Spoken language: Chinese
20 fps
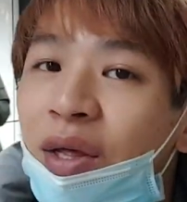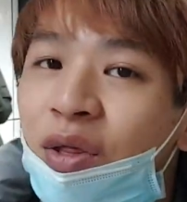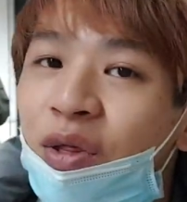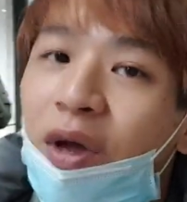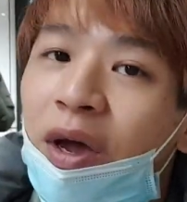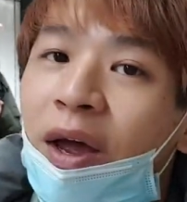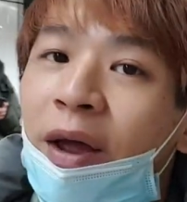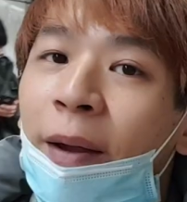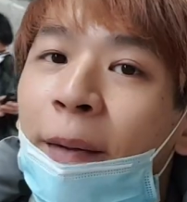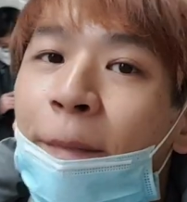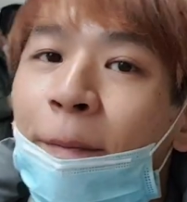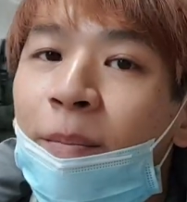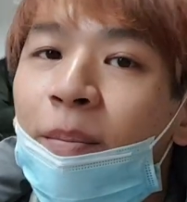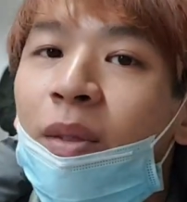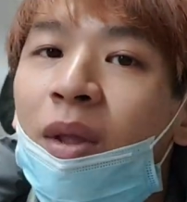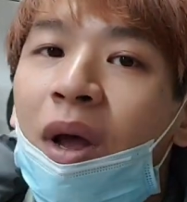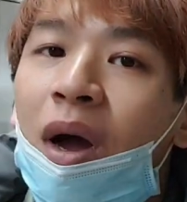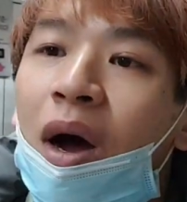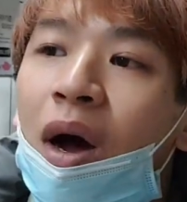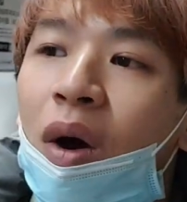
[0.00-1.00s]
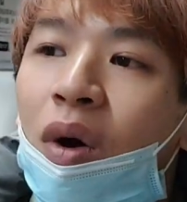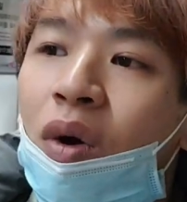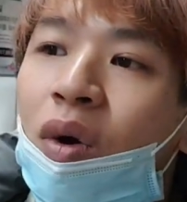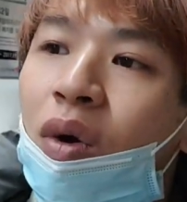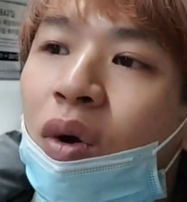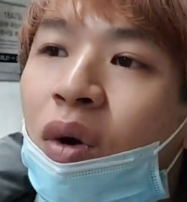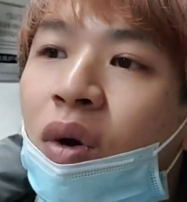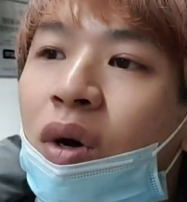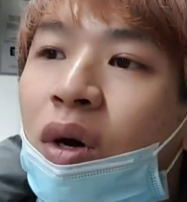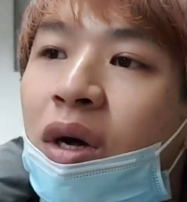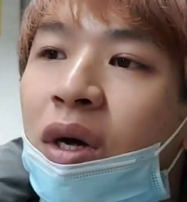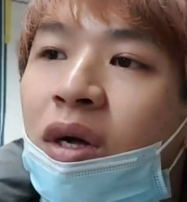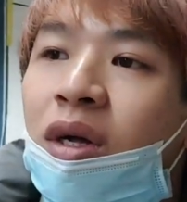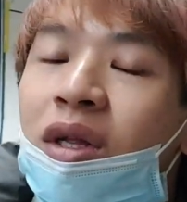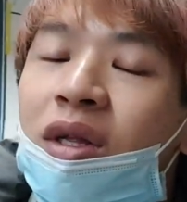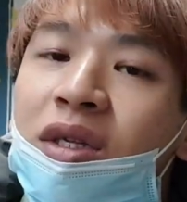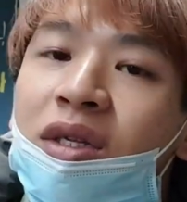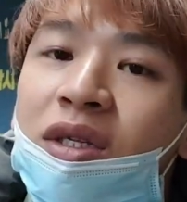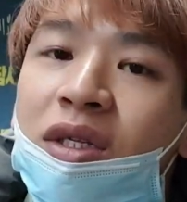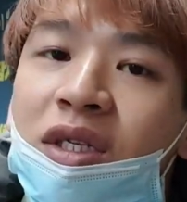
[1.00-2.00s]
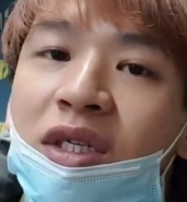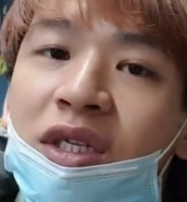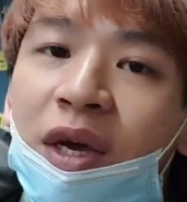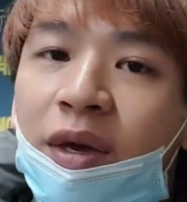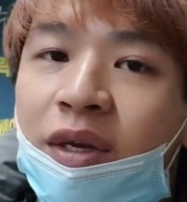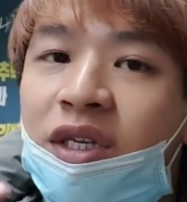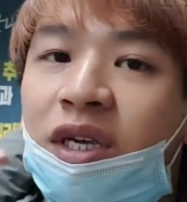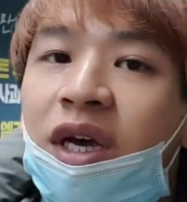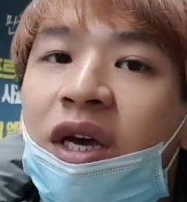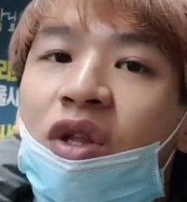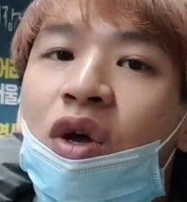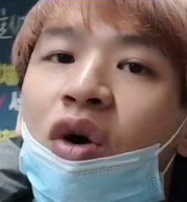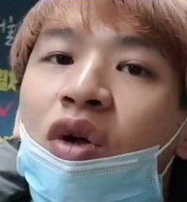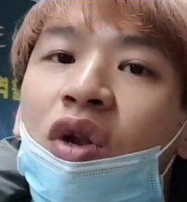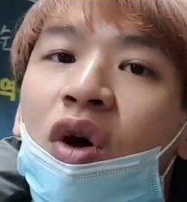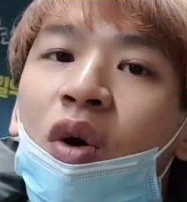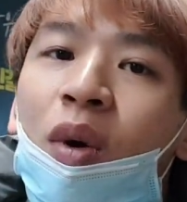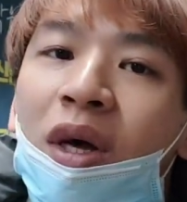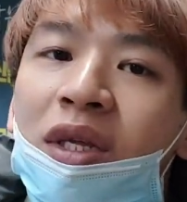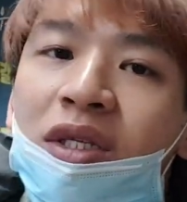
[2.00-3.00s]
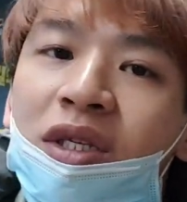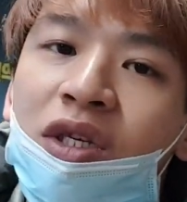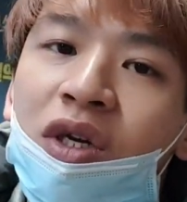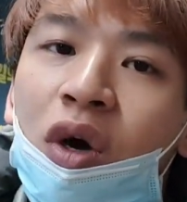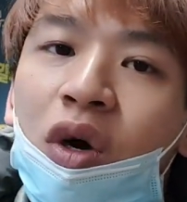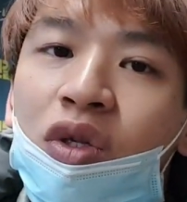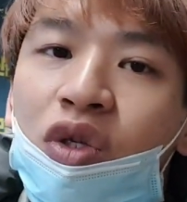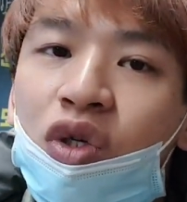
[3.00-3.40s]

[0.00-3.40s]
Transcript: 对，好，这一些都弄完之后，